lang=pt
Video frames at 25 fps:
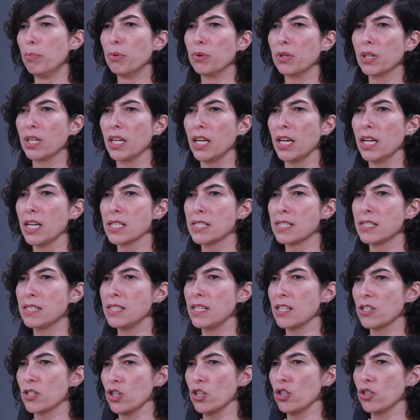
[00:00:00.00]
Porque
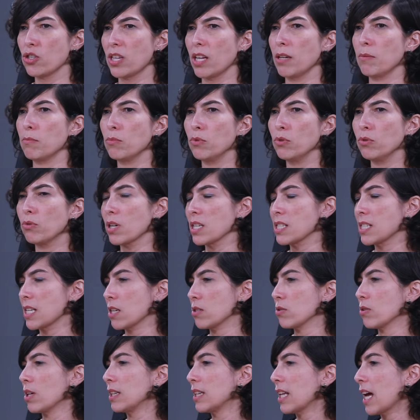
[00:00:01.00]
se a gente tem muito
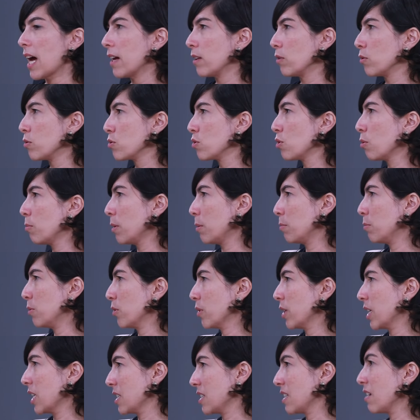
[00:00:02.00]
acesso a dados sobre a
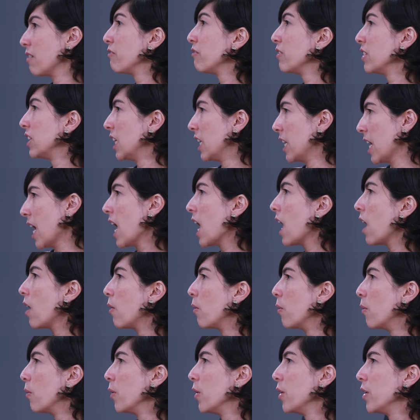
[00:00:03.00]
burocracia
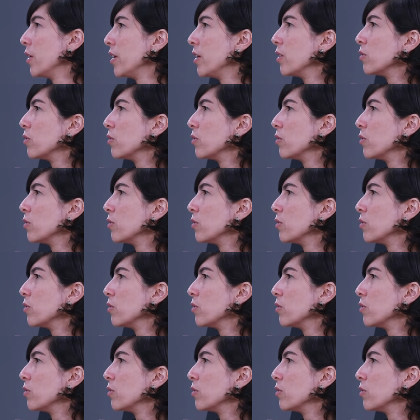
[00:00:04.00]
federal,